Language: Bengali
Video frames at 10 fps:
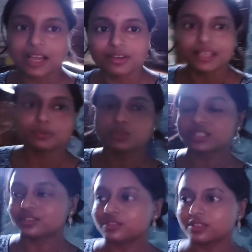নাহলে এই
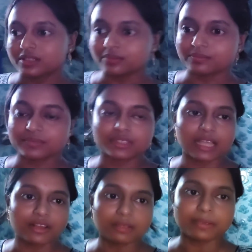উচ্ছেগুলো
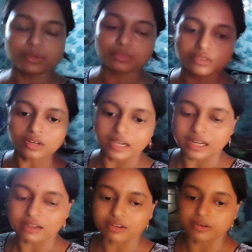নাহলে বেগুনগুলো
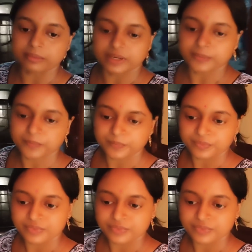আর খাওয়া হবে না